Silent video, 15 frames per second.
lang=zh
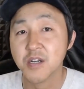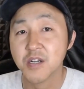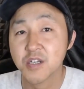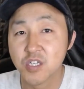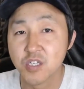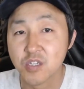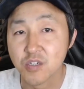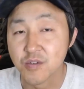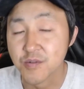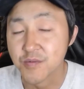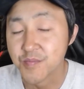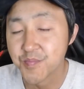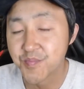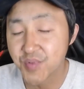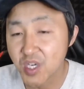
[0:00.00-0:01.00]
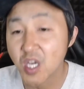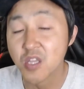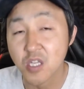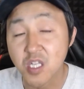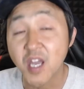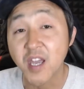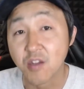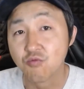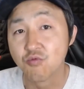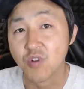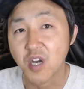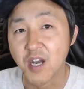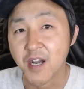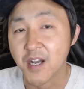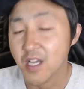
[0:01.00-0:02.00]
是不一样的态度
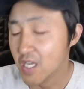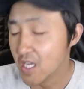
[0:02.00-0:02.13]
啊。